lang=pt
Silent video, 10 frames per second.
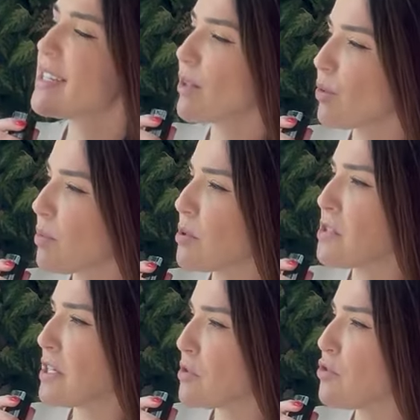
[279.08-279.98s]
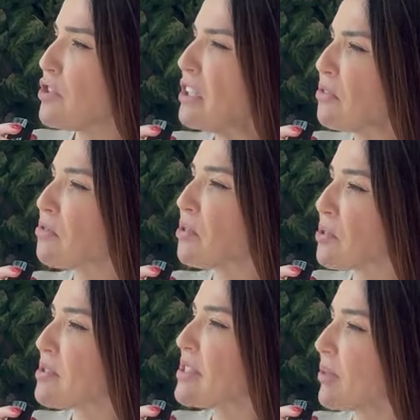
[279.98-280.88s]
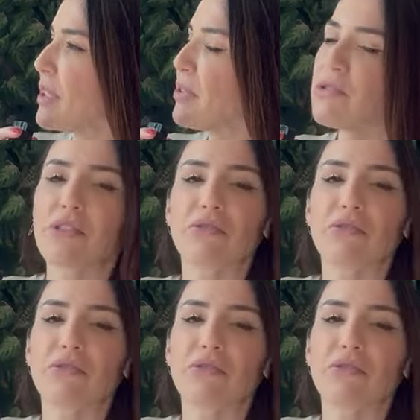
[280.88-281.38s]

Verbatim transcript: estão num processo de involução e não de